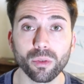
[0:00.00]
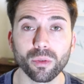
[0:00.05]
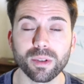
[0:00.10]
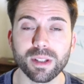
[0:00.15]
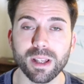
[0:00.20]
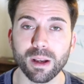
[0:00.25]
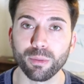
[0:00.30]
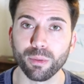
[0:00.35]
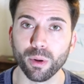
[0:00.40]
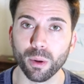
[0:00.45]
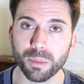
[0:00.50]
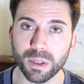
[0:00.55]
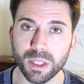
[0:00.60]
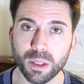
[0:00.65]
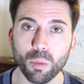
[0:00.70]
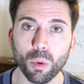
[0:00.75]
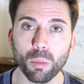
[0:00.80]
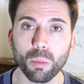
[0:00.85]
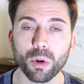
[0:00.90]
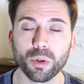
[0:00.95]
Donc ça fait un
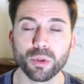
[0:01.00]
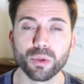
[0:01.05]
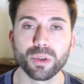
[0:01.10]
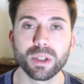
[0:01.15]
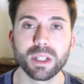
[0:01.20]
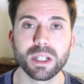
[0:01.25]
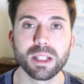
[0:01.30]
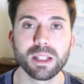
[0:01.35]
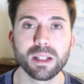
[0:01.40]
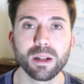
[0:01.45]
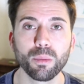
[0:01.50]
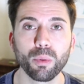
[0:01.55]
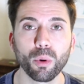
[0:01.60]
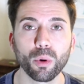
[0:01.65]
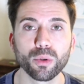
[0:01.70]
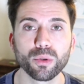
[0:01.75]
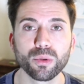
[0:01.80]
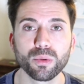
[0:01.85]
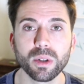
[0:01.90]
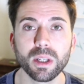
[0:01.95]
petit moment que j'utilise les
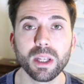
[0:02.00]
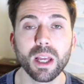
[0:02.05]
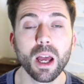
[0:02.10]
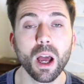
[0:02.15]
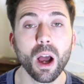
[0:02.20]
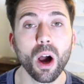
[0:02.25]
produits.